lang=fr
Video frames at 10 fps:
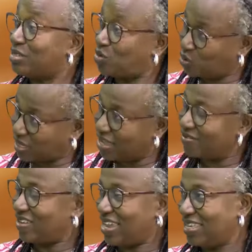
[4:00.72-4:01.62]
du
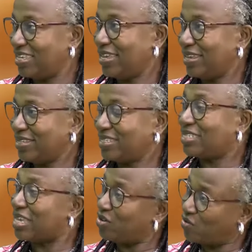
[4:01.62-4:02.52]
travail. La
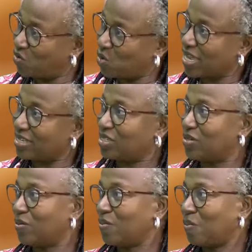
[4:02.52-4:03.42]

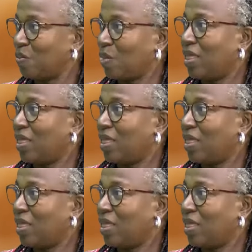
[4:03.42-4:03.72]
de lui